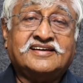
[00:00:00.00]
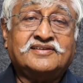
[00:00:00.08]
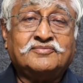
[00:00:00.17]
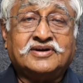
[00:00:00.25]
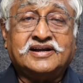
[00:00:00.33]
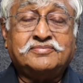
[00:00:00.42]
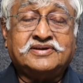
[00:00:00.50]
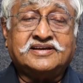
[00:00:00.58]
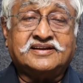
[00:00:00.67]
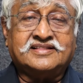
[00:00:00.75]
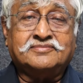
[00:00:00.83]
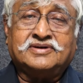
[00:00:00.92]
தான் மழை
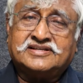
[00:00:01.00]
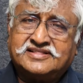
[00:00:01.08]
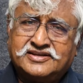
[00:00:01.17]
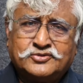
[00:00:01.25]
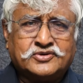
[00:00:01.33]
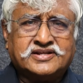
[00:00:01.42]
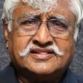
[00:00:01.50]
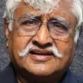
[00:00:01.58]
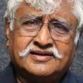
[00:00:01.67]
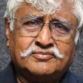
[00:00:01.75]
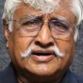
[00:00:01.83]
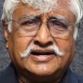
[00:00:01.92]
பெய்கிறது பக்தி
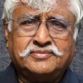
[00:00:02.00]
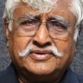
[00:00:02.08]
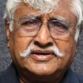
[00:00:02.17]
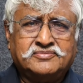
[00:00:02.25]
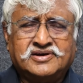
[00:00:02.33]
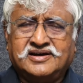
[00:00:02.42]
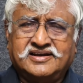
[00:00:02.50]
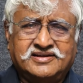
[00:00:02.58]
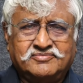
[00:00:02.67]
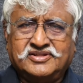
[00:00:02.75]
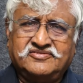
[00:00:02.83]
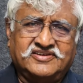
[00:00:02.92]
குறைந்தால் மழை பெய்யுமா
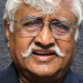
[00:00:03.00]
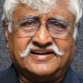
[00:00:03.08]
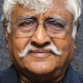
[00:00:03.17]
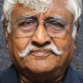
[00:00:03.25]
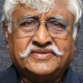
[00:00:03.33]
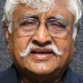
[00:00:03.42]
என்பது வேறு